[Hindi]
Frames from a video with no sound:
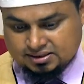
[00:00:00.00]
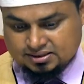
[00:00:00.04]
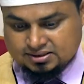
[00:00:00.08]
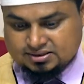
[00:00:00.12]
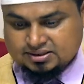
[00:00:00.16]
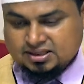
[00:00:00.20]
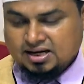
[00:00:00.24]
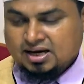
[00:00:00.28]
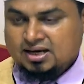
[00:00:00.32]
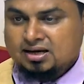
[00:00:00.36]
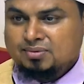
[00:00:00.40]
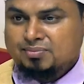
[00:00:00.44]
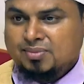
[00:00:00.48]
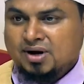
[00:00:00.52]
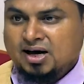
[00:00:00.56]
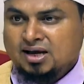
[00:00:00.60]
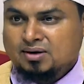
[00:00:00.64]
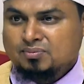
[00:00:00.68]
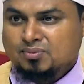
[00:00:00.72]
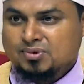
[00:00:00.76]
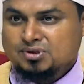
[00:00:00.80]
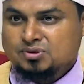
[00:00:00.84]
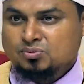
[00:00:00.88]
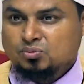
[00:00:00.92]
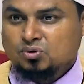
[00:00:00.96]
इसका ईमान
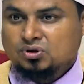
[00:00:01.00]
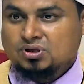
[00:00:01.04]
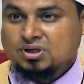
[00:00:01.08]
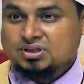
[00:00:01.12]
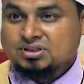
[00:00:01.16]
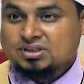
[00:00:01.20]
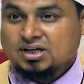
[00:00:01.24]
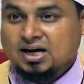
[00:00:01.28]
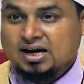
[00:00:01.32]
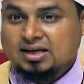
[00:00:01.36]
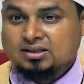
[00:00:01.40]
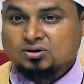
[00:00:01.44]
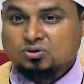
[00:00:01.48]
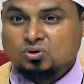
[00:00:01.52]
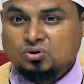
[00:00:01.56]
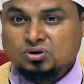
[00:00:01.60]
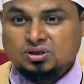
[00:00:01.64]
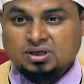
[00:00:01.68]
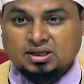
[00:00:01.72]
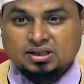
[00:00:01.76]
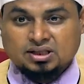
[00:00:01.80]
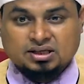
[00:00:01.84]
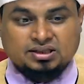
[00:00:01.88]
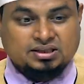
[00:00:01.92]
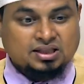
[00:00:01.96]
मजबूत है जान तो
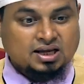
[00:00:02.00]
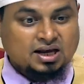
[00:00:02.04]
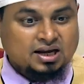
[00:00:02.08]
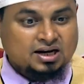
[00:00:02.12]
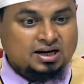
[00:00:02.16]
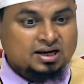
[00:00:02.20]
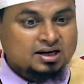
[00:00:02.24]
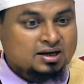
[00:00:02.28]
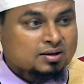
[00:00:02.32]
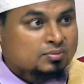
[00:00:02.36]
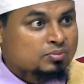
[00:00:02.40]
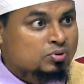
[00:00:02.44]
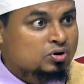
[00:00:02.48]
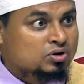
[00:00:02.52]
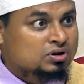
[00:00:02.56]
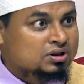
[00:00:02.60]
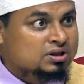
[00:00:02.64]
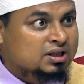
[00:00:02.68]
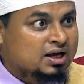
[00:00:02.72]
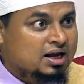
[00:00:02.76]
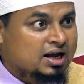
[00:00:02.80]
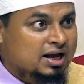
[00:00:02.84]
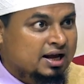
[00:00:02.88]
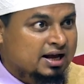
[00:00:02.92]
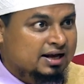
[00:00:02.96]
दे देता है लेकिन
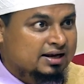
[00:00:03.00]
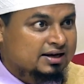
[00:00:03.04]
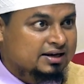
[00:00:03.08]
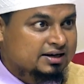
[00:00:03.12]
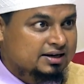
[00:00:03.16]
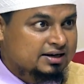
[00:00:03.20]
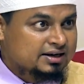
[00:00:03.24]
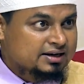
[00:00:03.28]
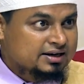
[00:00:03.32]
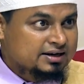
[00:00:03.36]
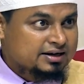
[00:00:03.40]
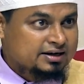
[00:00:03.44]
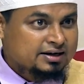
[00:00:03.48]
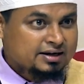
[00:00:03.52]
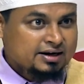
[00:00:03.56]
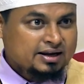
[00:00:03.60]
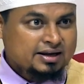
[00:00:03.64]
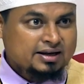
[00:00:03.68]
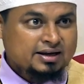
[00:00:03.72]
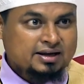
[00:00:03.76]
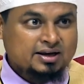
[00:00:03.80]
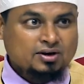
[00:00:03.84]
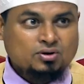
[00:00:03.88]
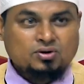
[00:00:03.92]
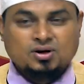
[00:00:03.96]
बोलता
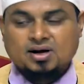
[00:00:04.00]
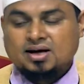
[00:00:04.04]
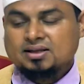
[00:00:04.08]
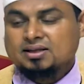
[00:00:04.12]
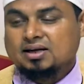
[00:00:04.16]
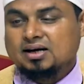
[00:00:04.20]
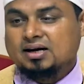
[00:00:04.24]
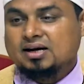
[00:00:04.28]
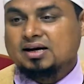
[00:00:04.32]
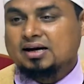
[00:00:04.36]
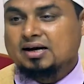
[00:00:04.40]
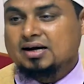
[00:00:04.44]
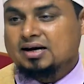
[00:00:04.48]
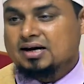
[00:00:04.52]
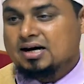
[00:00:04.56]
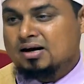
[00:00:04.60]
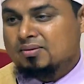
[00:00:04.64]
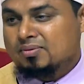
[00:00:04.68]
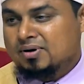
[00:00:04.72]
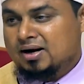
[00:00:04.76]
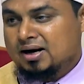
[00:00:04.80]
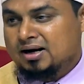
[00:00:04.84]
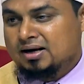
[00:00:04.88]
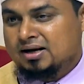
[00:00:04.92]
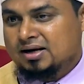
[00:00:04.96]
नहीं है याद रखिए
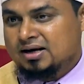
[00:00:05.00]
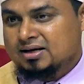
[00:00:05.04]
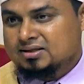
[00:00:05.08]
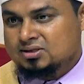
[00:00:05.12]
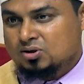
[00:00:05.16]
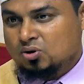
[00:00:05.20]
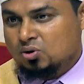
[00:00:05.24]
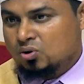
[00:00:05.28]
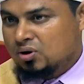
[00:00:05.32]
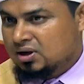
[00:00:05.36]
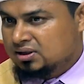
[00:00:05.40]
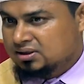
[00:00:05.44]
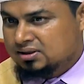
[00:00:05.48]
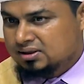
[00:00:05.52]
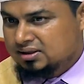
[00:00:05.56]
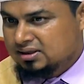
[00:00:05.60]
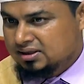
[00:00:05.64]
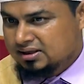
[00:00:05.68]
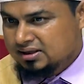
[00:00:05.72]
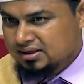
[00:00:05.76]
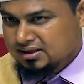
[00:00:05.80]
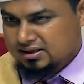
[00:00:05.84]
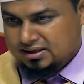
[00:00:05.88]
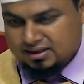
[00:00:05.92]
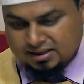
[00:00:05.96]
घबराने की ज़रूरत
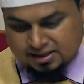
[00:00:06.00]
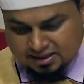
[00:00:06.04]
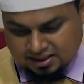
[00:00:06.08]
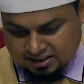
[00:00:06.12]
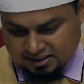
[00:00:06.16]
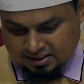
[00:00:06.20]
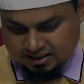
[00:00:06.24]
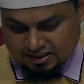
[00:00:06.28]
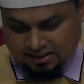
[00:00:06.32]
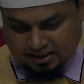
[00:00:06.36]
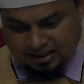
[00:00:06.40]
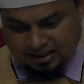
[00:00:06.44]
नहीं